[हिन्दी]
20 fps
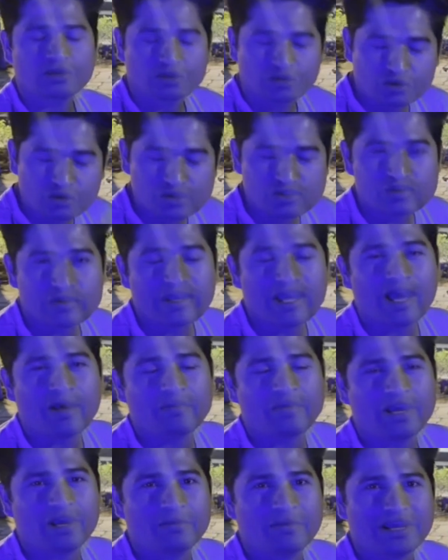तो दोस्तों यहाँ
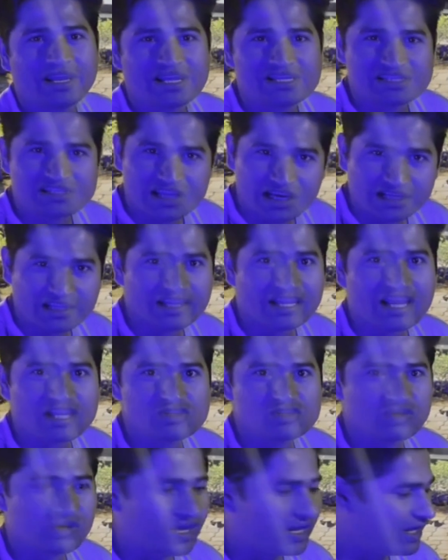पे हमारा स्टार्टर आ
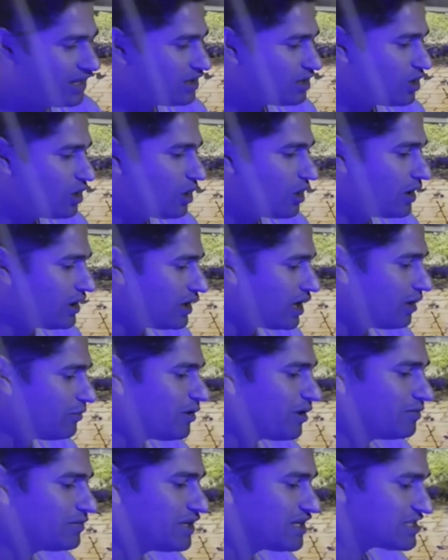चुका है और यहाँ पे
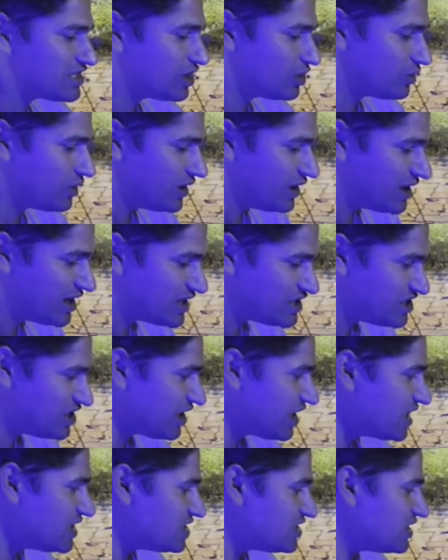आप देख सकते हो ये है
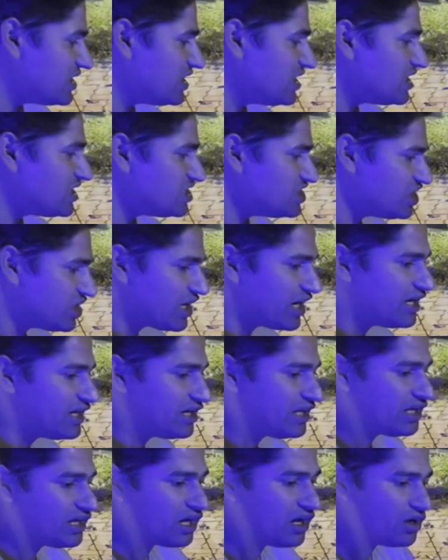चिकन चिल्ली चिकन
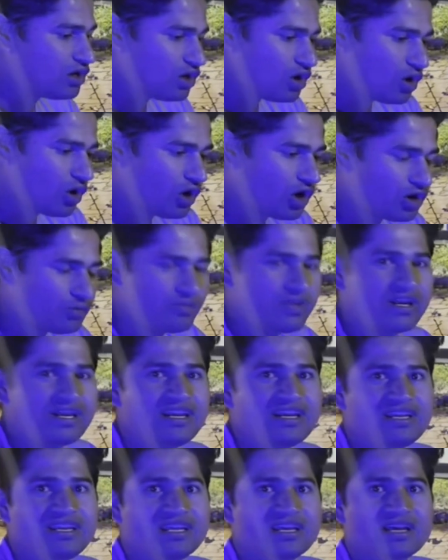टिक्का और
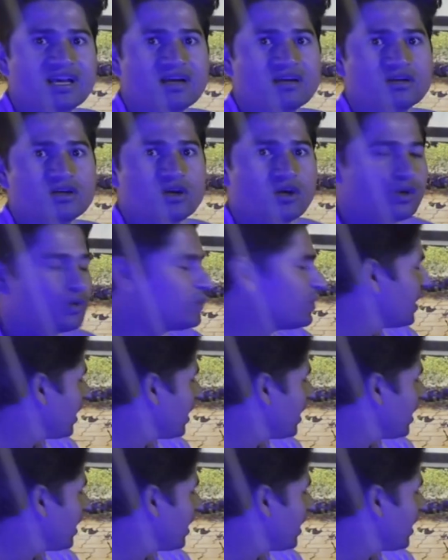पनीर टिक्का तो